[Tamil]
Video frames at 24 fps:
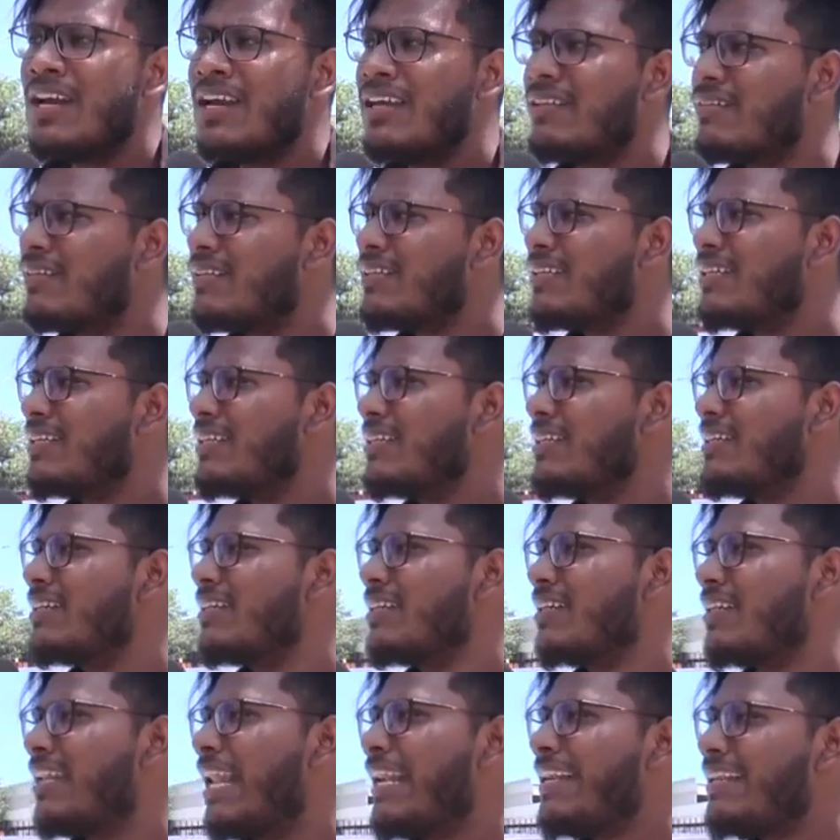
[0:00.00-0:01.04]
இது வந்து
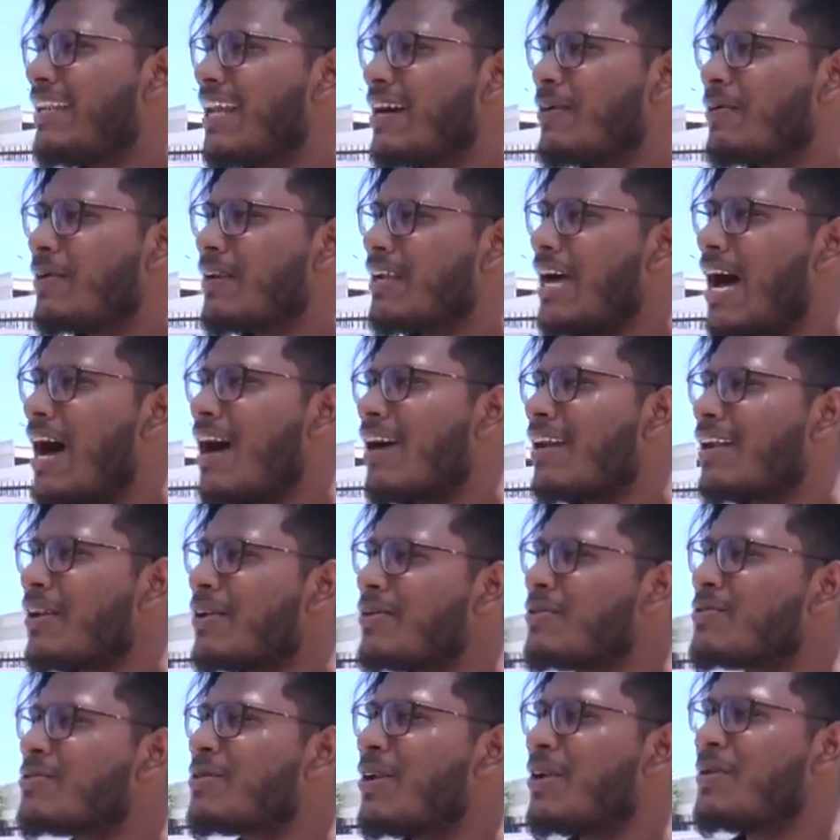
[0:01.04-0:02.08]
லைட்டாக ஒரு
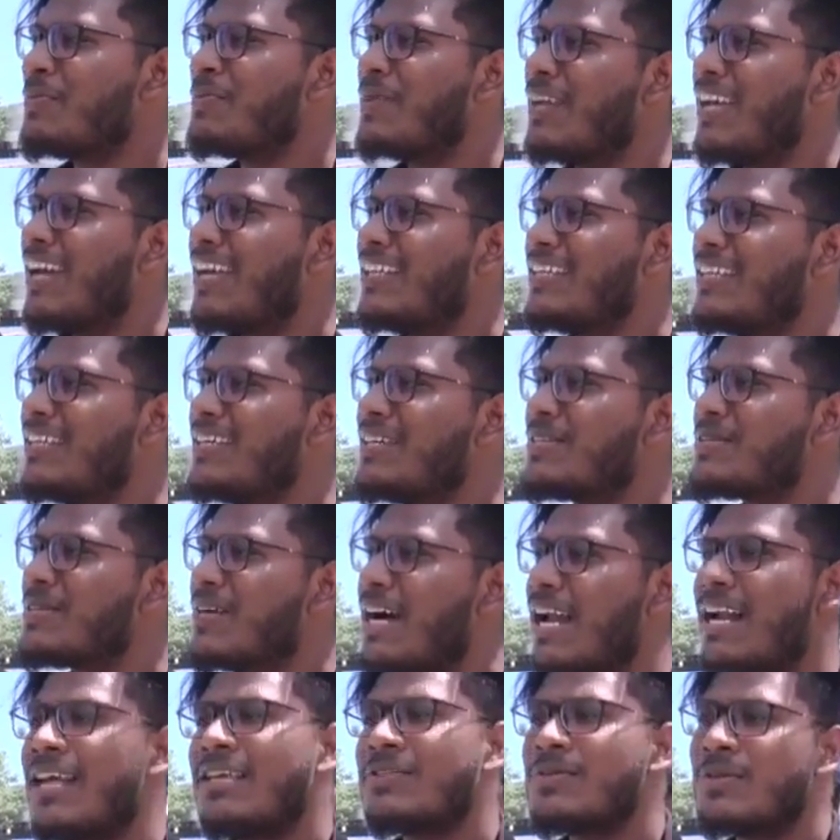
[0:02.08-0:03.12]
ஆரரும் சொல்ல முடியாது
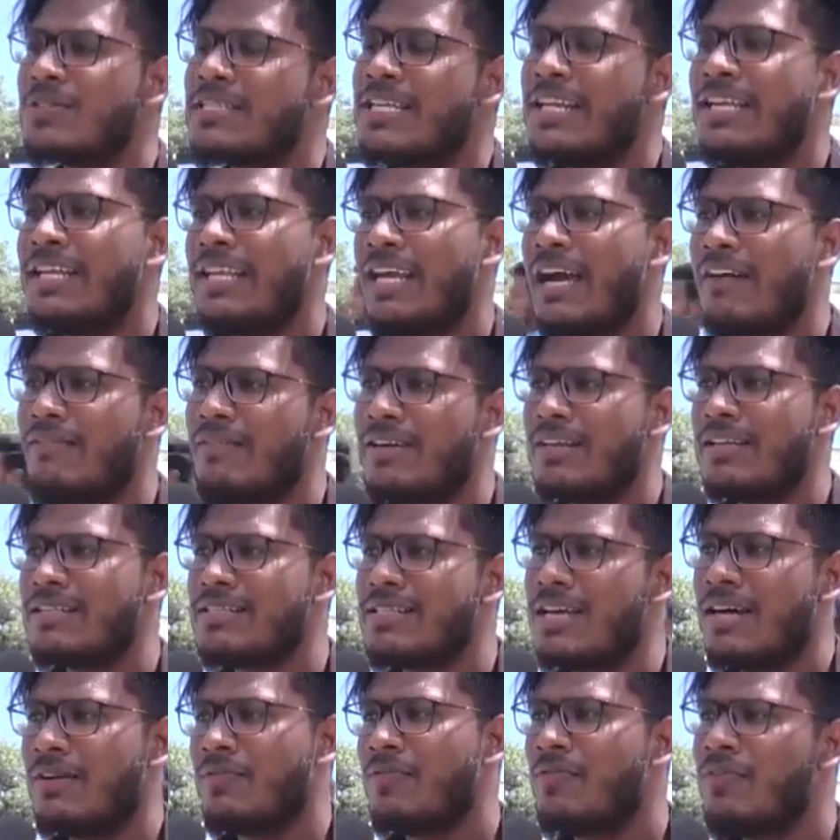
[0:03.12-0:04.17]
ஆனால் சொசைட்டி
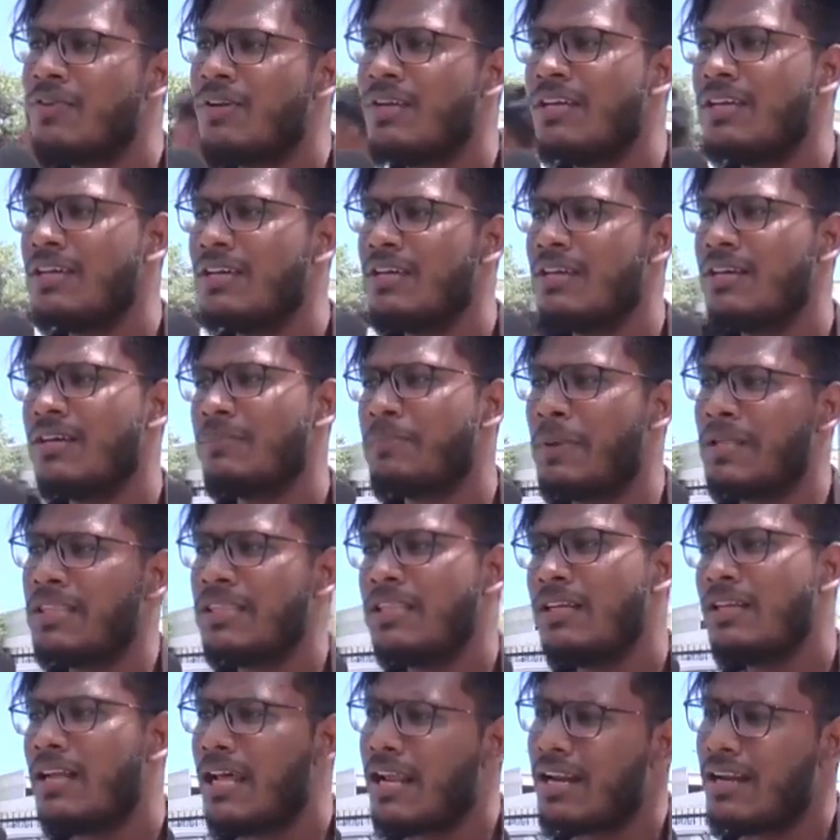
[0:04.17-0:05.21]
அவேர்னஸாக ஃபுட்டு
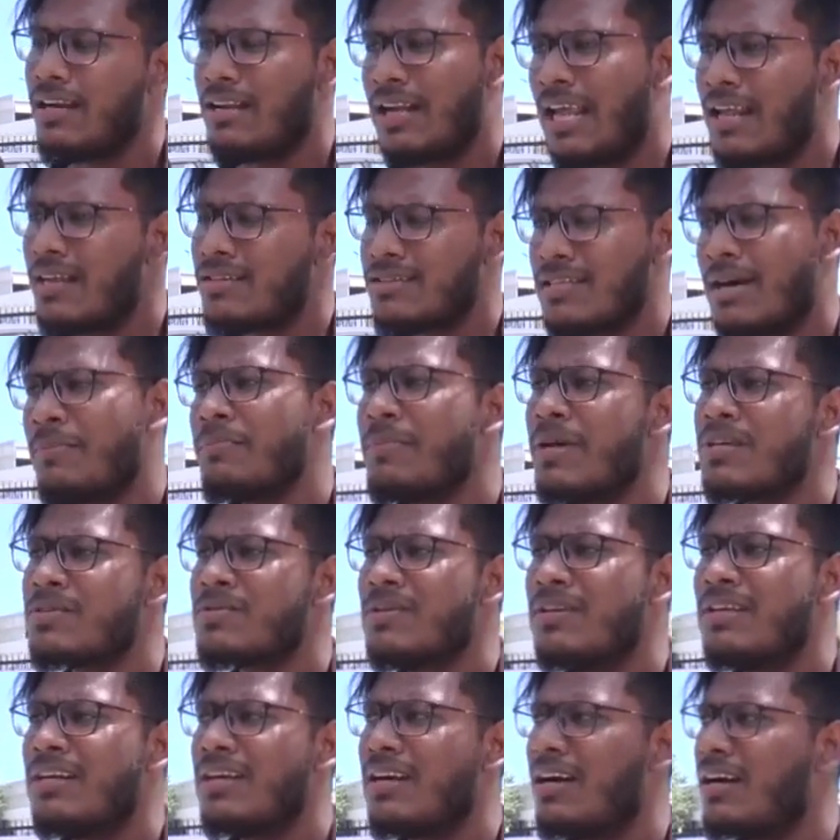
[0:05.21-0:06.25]
பற்றி நர் செம்மையாக
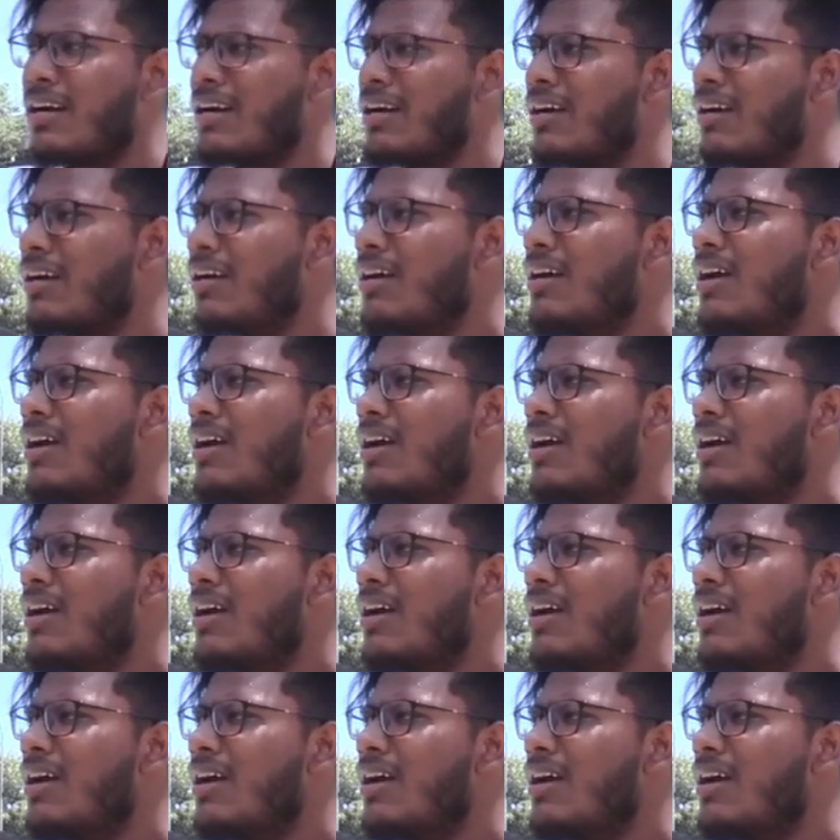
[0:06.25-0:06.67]
சொல்லியிருக்காங்க